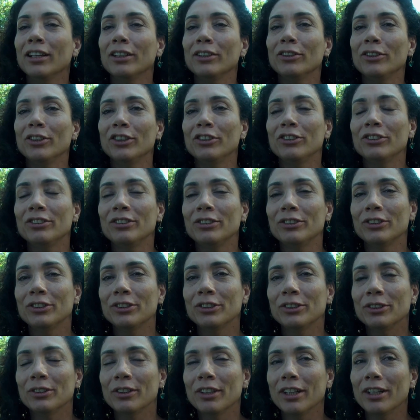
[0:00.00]

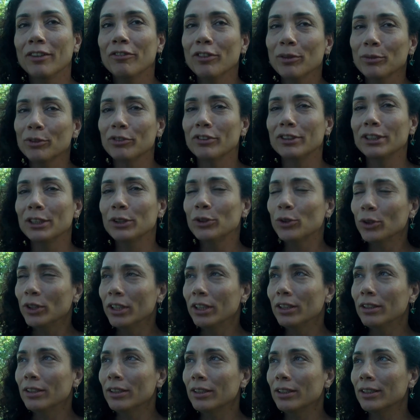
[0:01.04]
Nós é, vamos fazer
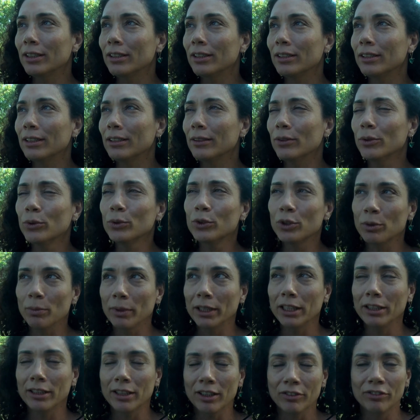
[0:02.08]
toda última
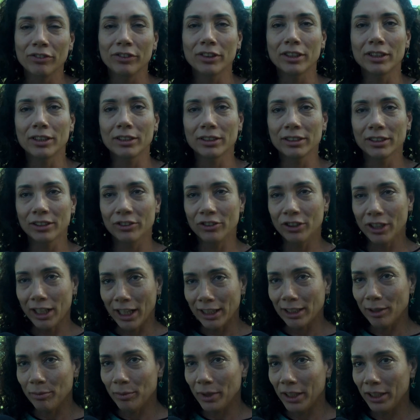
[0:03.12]
quinta-feira de
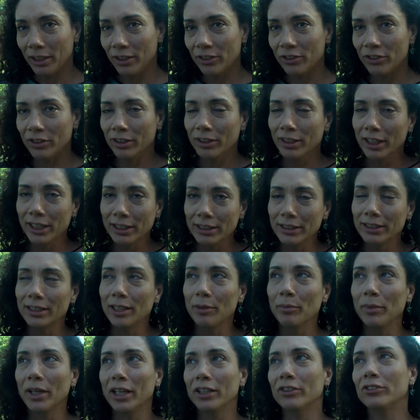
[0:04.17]
cada mês, nesse
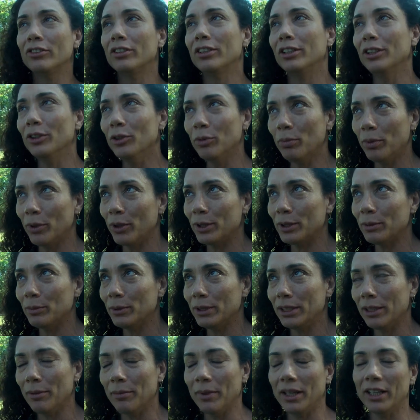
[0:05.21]
semestre e no próximo
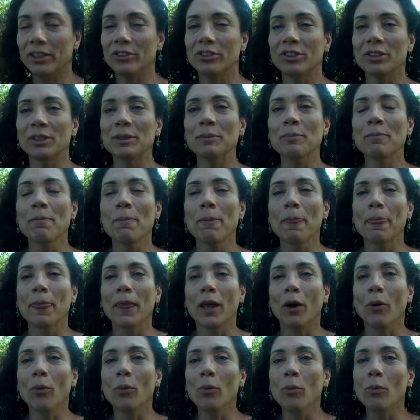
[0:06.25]
semestre,
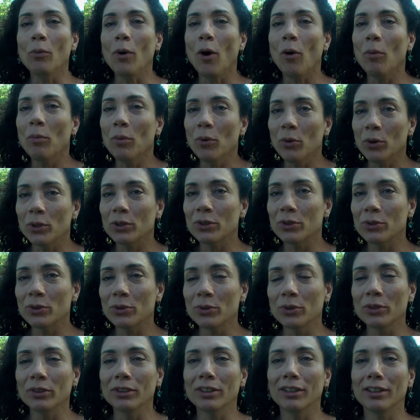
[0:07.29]
um
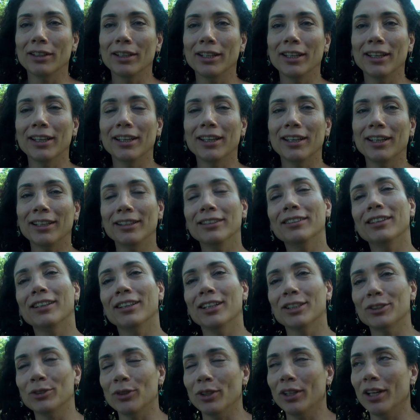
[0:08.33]
almoço é,
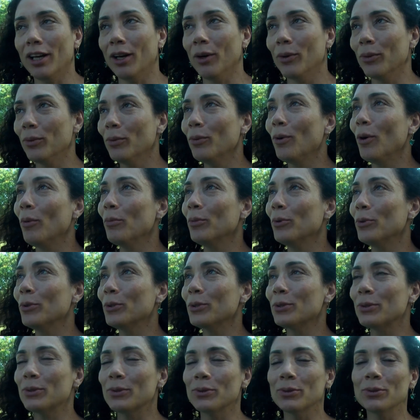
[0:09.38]
internacional, o um
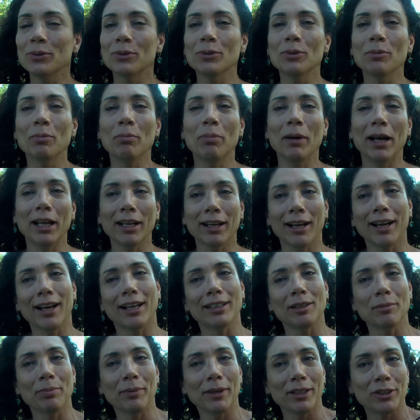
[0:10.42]
almoço para
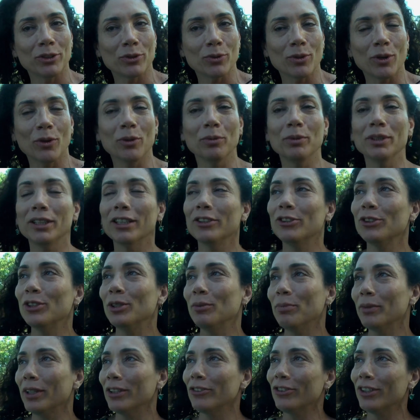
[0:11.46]
cada país, com a comida
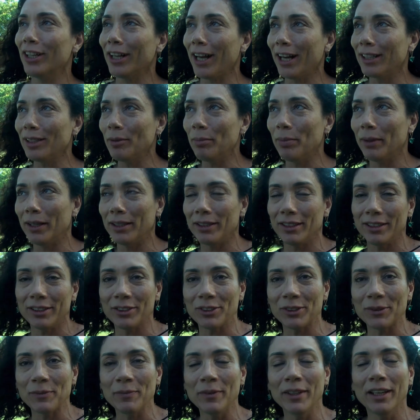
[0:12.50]
típica de cada
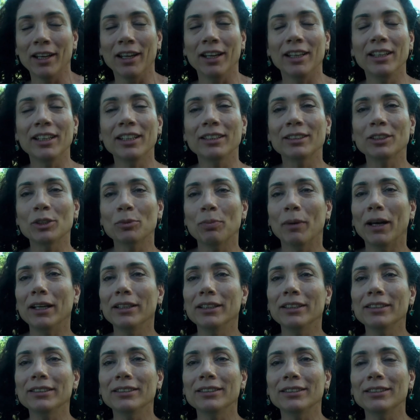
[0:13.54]
país. E esses
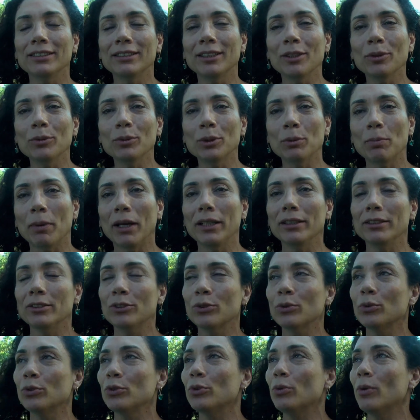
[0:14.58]
países são os
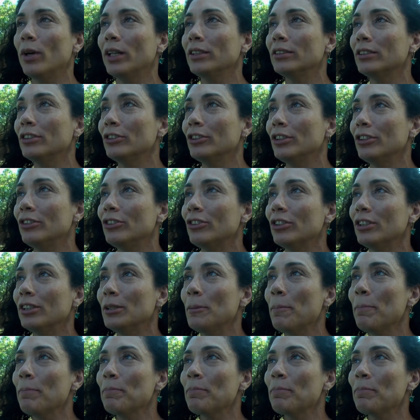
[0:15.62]
países com os quais a gente